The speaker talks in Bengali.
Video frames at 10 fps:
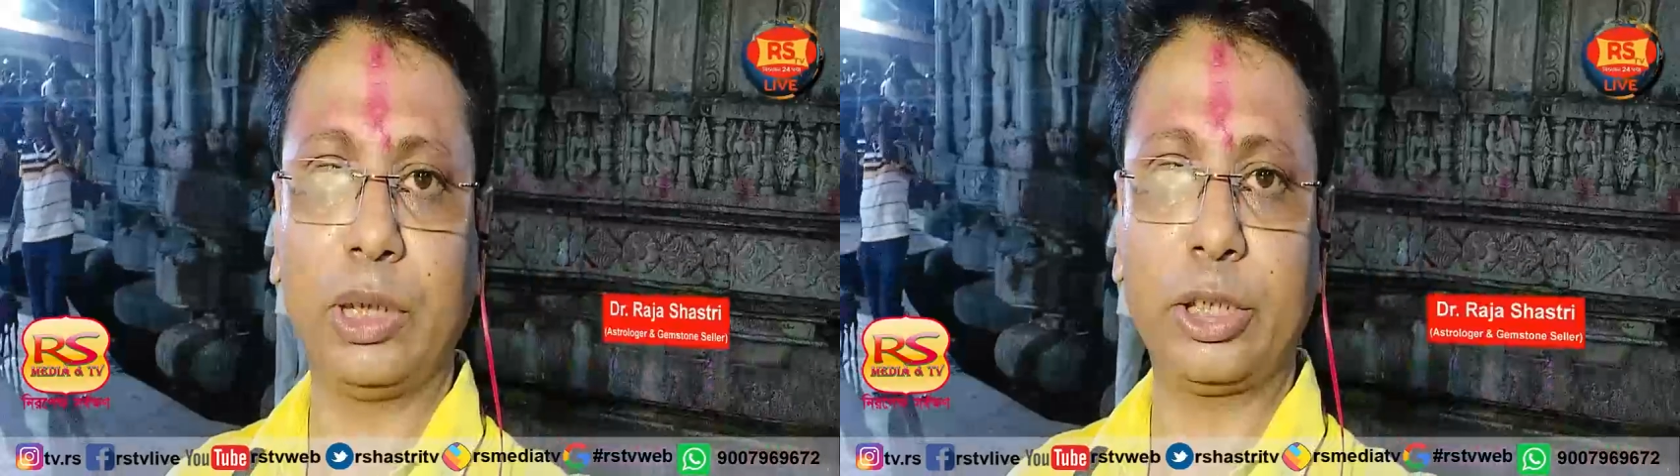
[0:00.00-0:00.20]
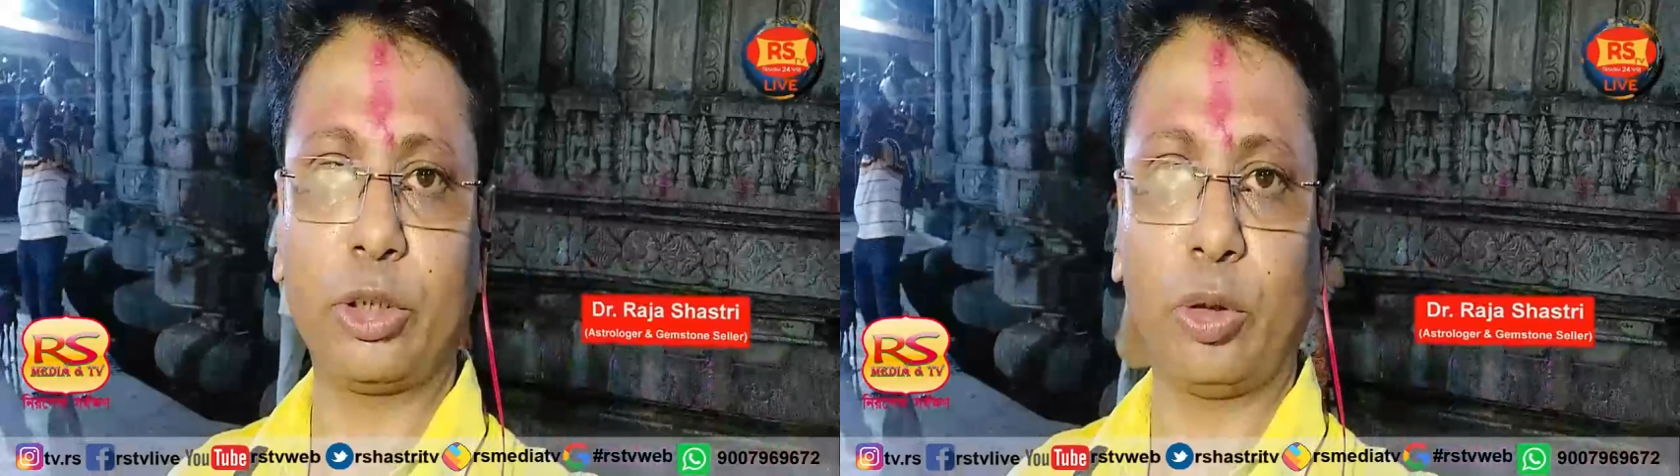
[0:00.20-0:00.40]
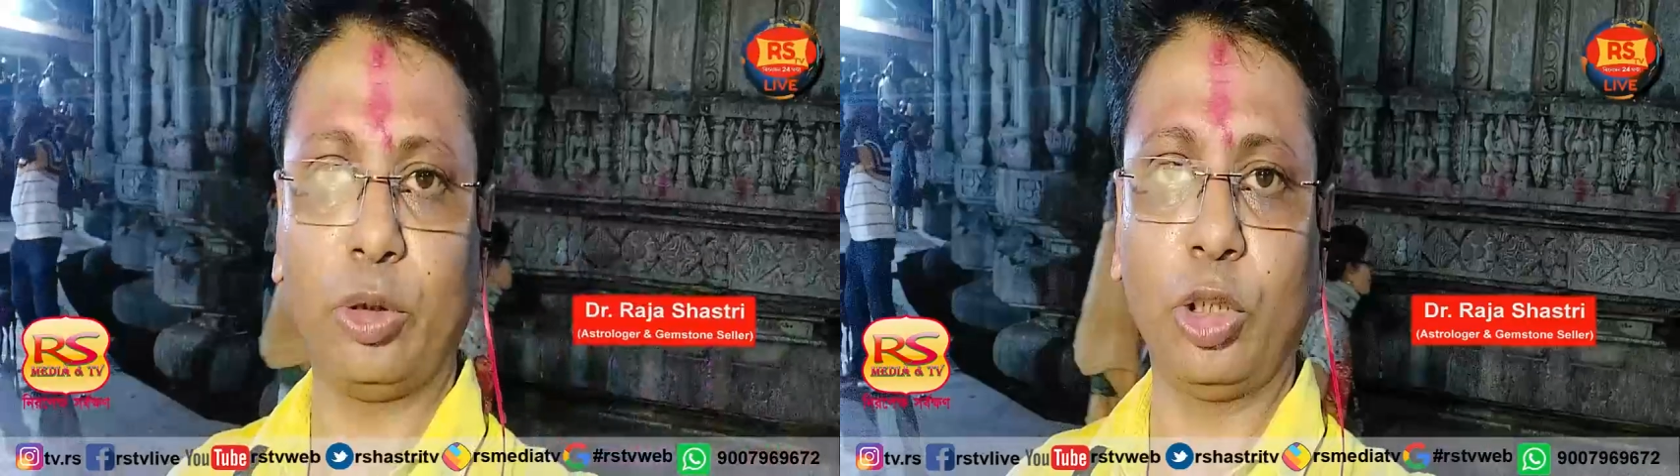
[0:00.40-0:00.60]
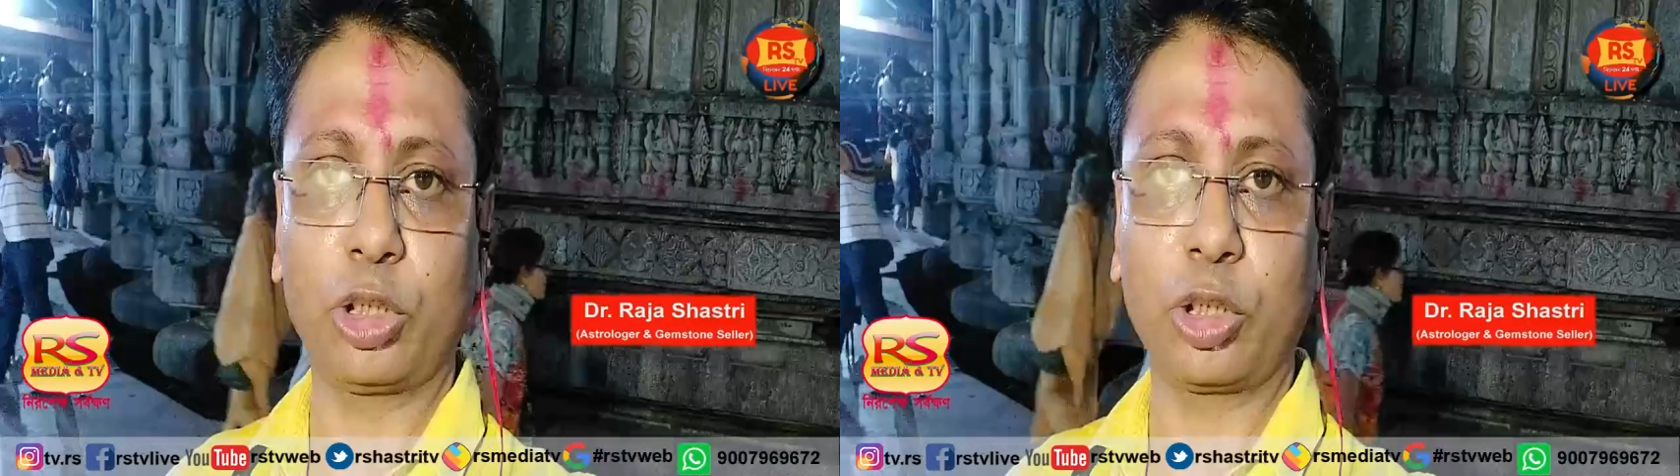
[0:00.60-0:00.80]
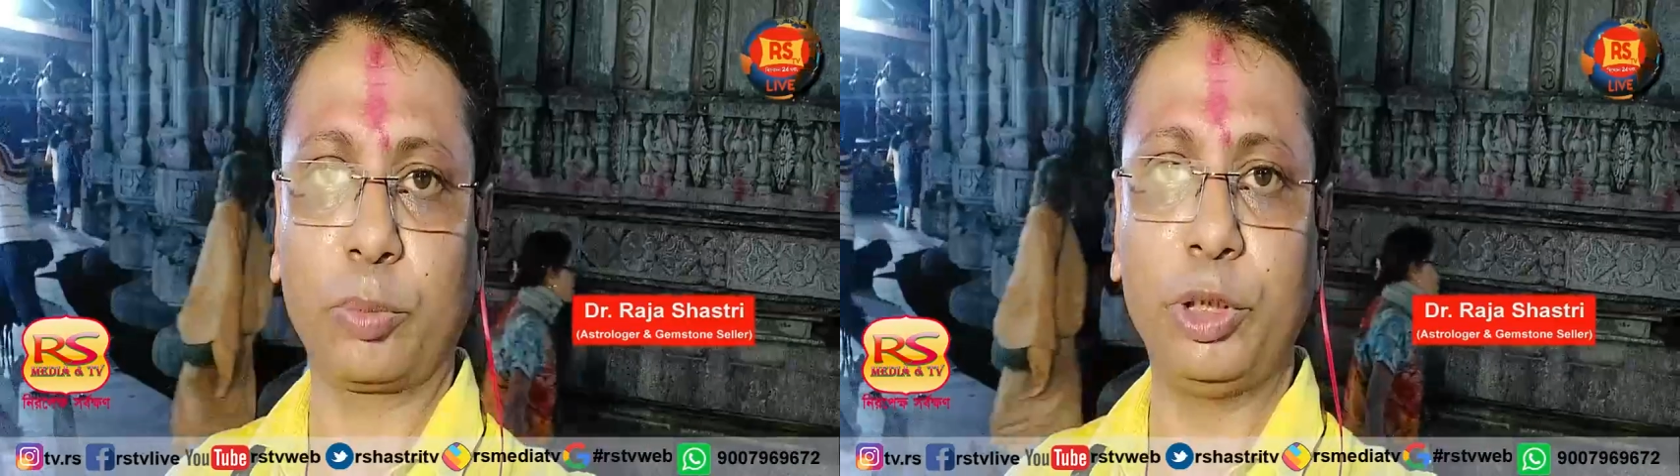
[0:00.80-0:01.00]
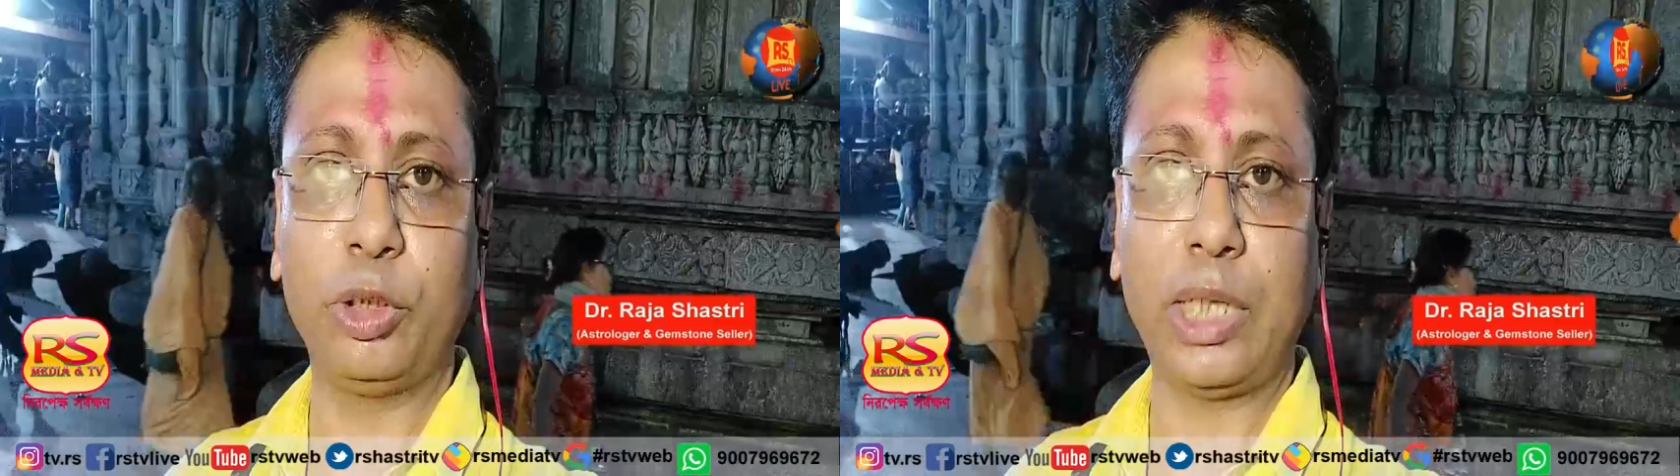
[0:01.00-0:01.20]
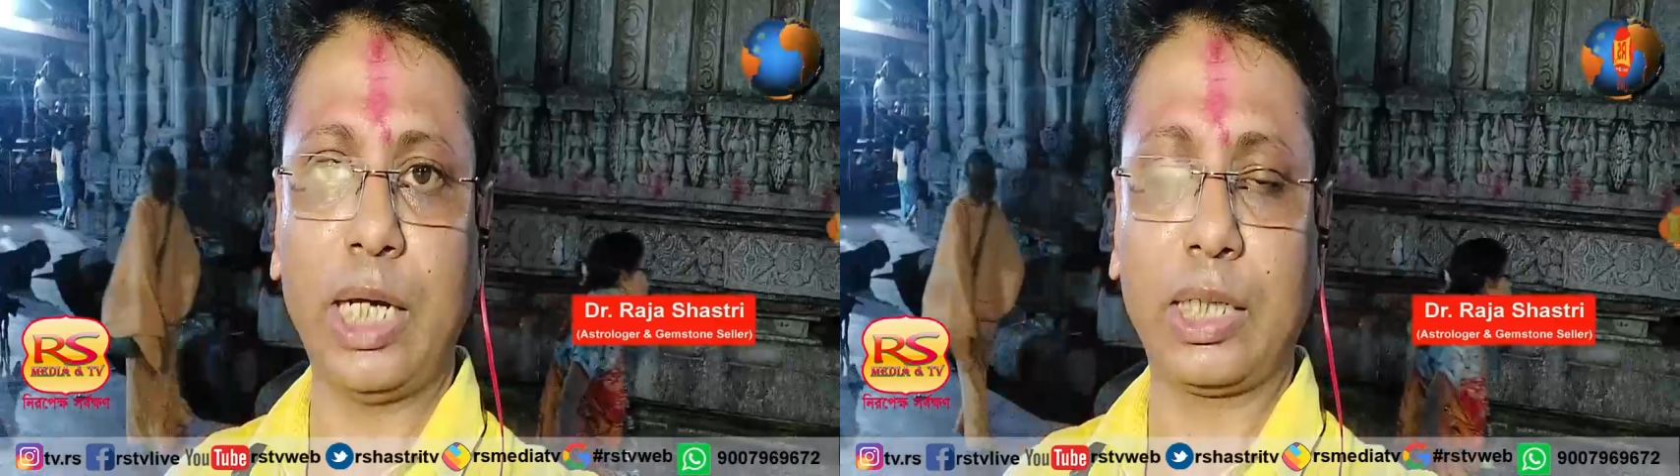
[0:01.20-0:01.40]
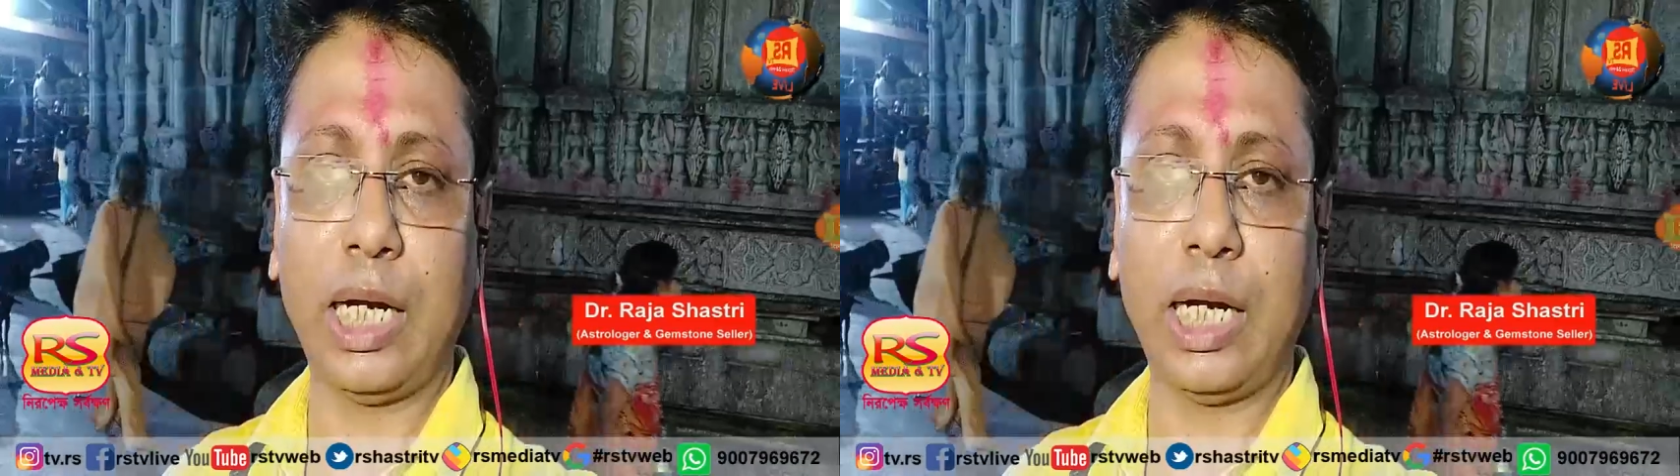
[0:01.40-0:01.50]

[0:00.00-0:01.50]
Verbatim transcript: থেকে সকল দর্শকবৃন্দকে